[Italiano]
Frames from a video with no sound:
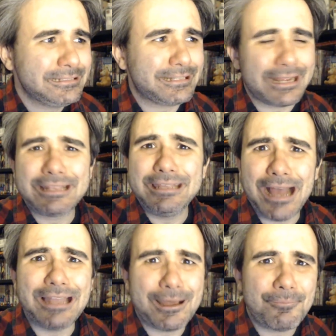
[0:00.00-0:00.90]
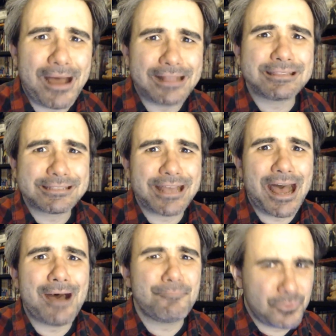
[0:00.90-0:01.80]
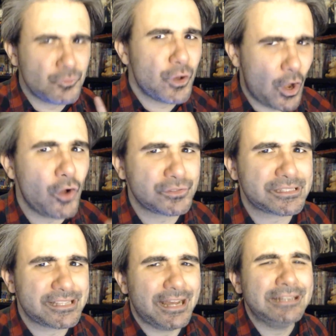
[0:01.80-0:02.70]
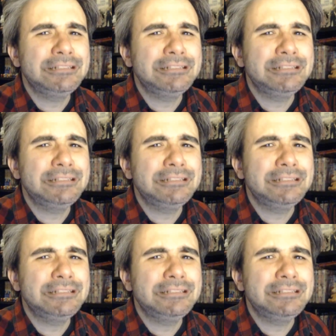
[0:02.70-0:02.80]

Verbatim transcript: tra chi ha la panza più grossa.